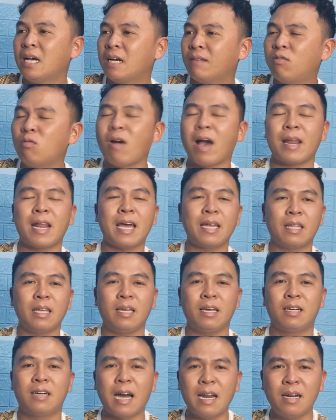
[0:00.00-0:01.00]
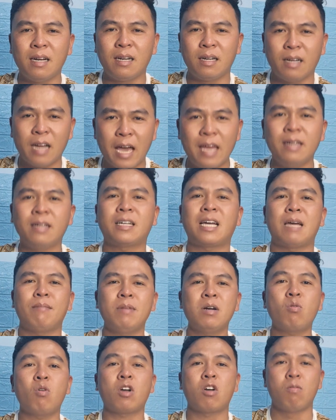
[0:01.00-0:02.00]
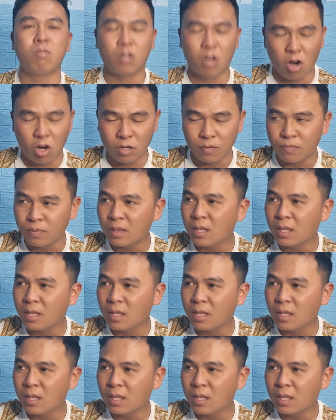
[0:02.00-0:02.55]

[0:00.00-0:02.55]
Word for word: vụ án này thì gần đến cái mức cuối cùng rồi